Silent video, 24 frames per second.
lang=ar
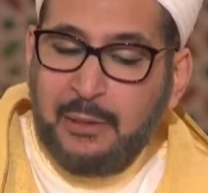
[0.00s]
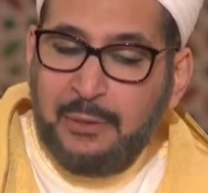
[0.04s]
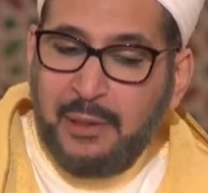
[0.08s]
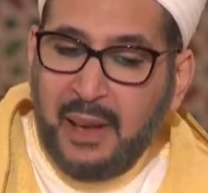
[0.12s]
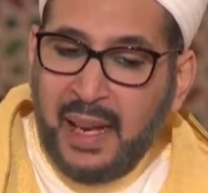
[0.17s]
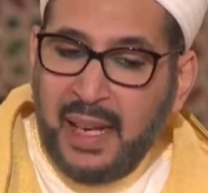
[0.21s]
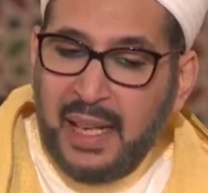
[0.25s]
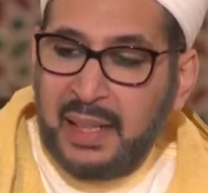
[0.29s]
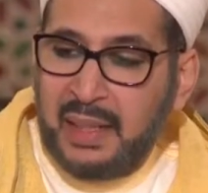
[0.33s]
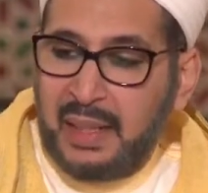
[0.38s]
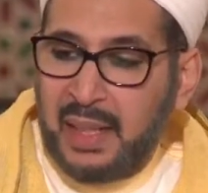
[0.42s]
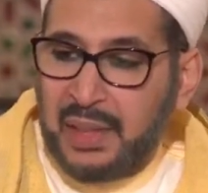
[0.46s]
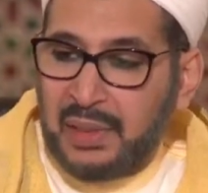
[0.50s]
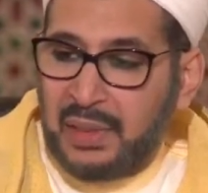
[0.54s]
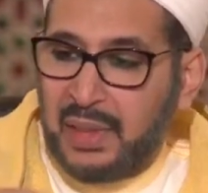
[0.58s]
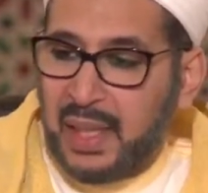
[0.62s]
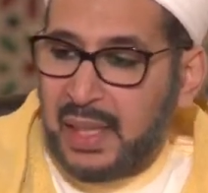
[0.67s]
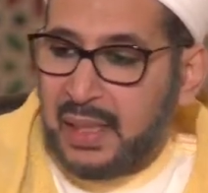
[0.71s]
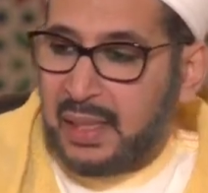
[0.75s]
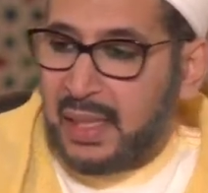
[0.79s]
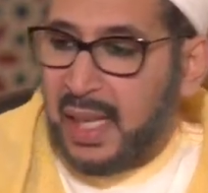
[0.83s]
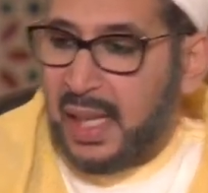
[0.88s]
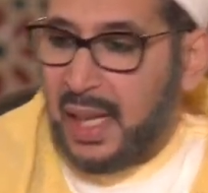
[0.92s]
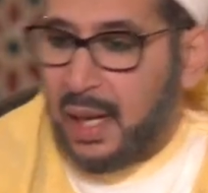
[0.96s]
فإن
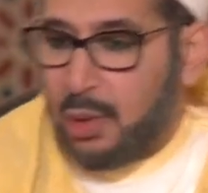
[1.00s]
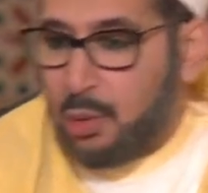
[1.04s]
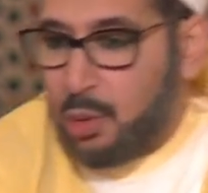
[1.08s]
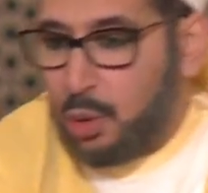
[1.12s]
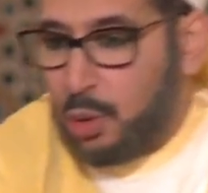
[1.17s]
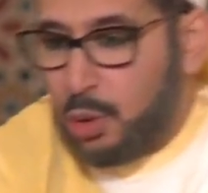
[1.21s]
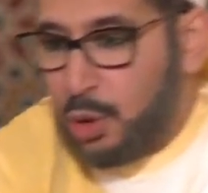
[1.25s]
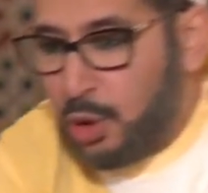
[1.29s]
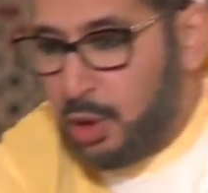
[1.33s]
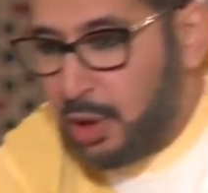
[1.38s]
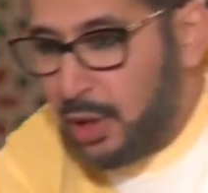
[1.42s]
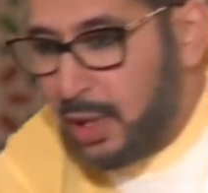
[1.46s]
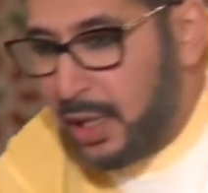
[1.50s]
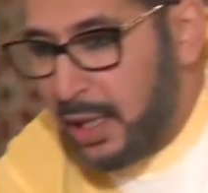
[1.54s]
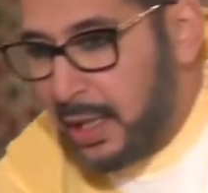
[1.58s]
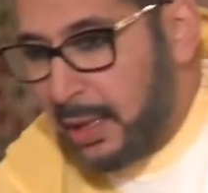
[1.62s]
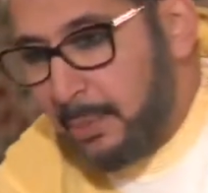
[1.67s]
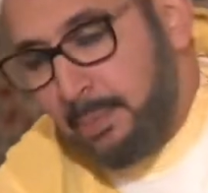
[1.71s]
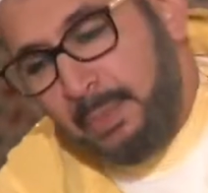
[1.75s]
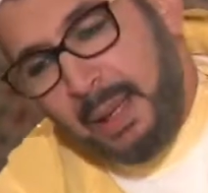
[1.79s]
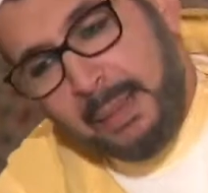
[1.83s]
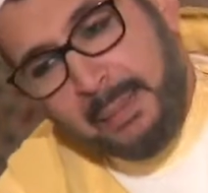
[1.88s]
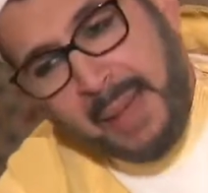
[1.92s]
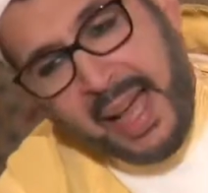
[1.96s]
الضد يكون
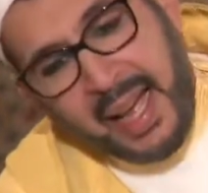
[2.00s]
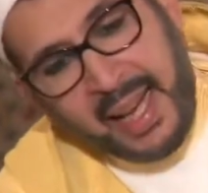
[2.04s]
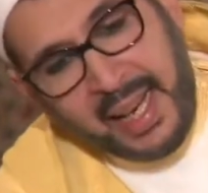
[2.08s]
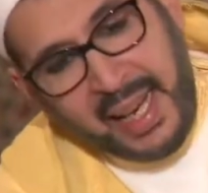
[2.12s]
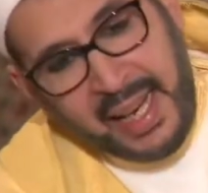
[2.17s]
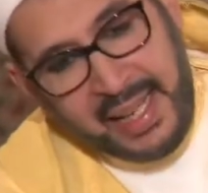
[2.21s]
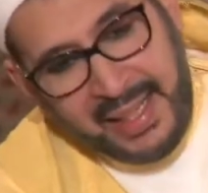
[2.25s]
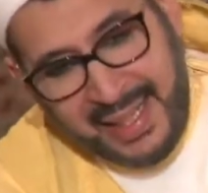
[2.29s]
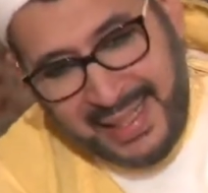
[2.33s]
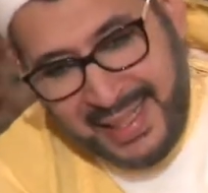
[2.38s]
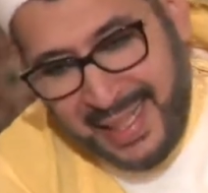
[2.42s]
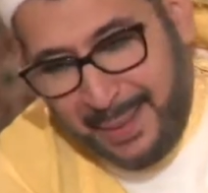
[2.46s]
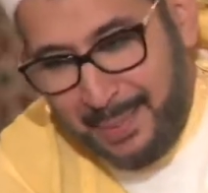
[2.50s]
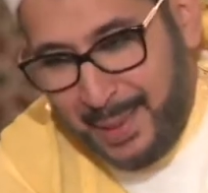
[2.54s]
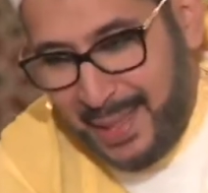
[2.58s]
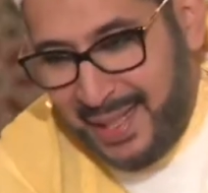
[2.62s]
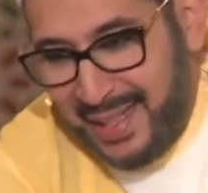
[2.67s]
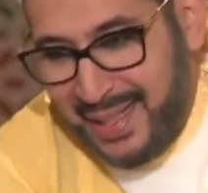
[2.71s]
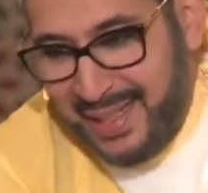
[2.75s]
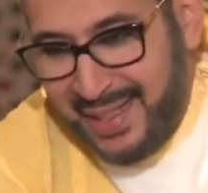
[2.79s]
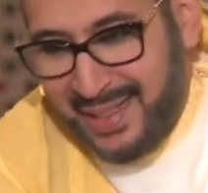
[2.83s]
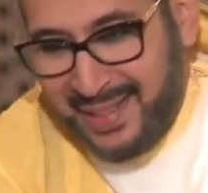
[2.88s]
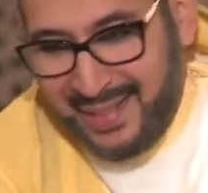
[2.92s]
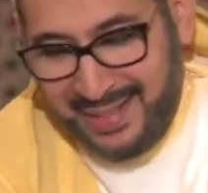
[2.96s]
بما قيد
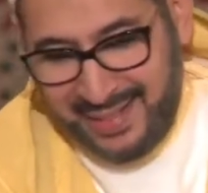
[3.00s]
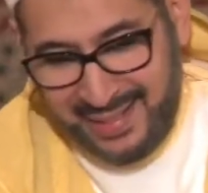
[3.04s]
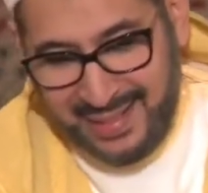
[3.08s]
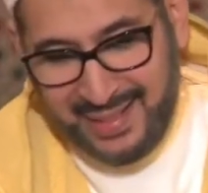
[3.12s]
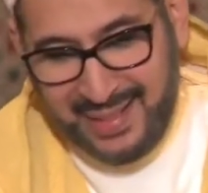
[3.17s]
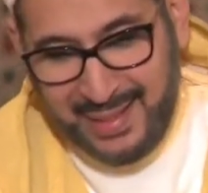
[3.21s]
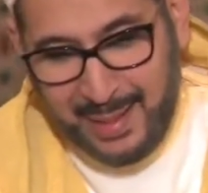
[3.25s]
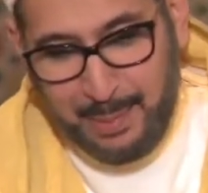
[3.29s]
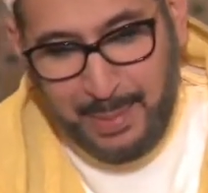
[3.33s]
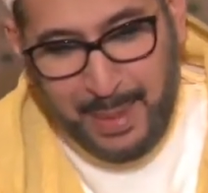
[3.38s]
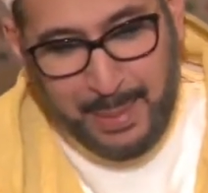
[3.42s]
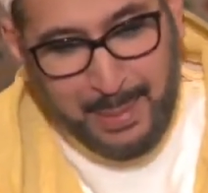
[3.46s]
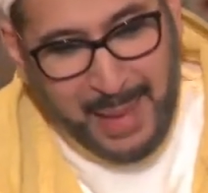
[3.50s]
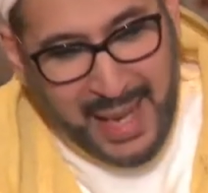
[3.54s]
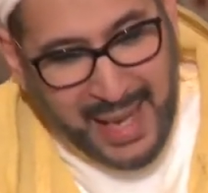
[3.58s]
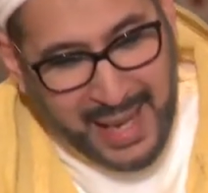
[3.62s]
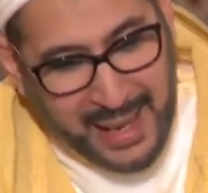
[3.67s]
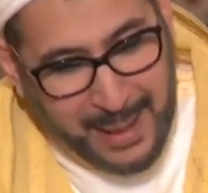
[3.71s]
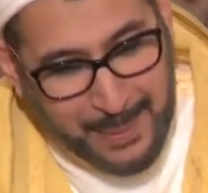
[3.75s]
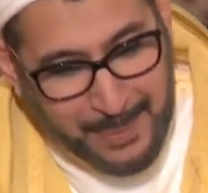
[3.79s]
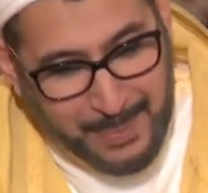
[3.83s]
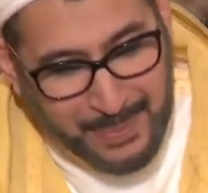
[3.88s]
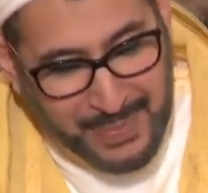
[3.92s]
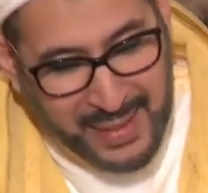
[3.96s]
به
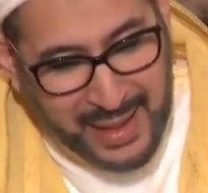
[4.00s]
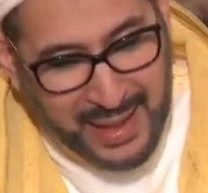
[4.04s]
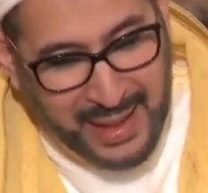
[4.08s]
بما